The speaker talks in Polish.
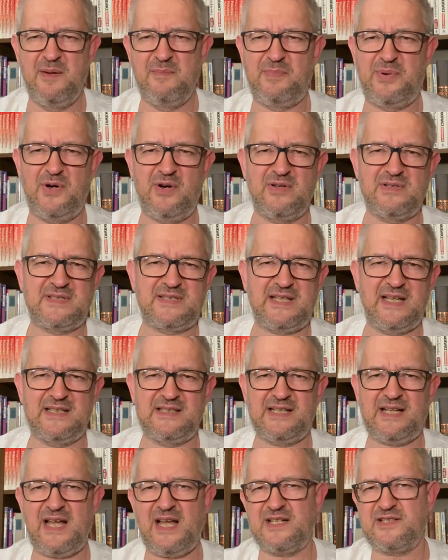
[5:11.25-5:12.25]
Polska
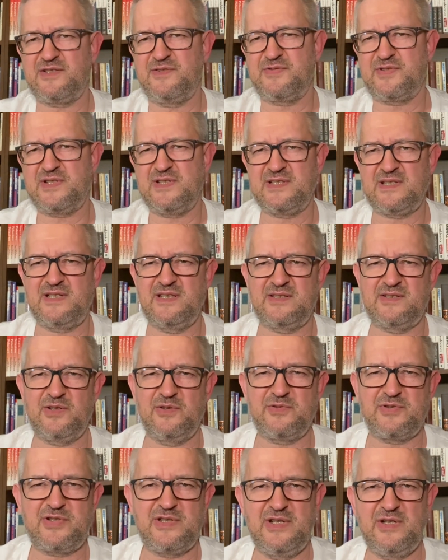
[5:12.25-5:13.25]
traci wszystkich
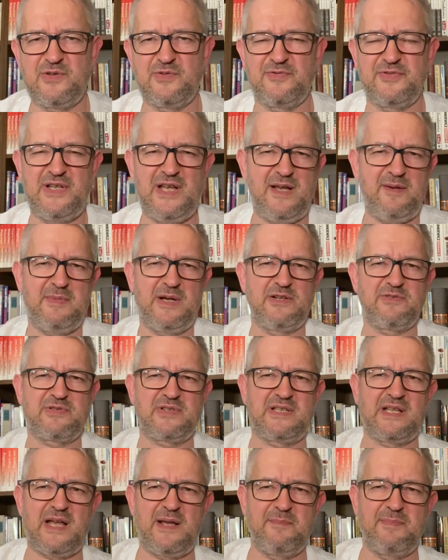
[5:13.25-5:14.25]
sojuszników, nie ma już
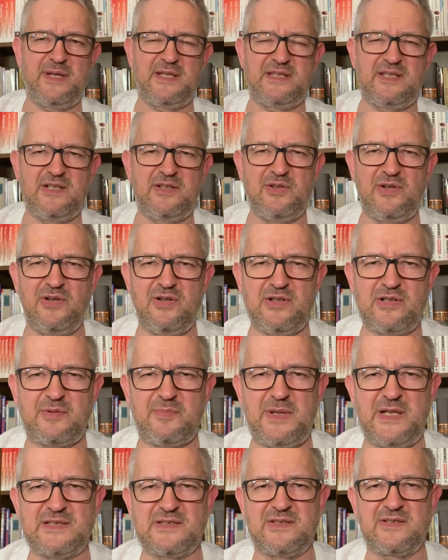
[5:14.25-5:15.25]
Trumpa, tylko
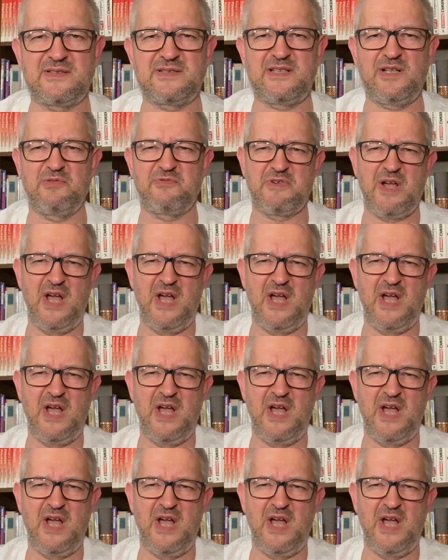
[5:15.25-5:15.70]
Orban został.